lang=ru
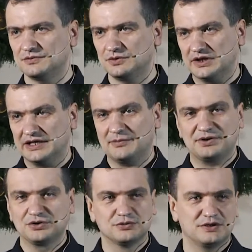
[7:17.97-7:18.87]
Ну, я
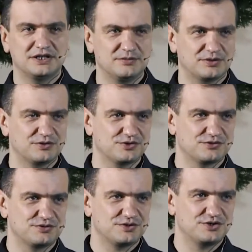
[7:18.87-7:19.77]
придумал, я не
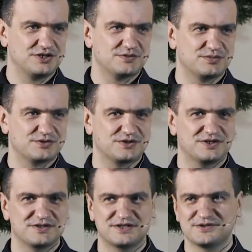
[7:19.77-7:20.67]
пророчествую сейчас, просто
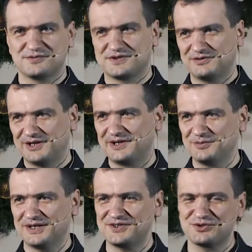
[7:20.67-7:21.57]
сразу вставляю
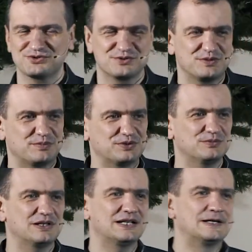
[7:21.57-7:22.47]
ремарочку, чтобы не
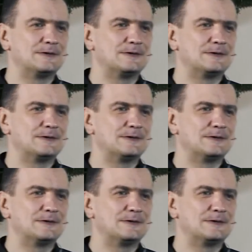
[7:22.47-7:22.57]
подумали.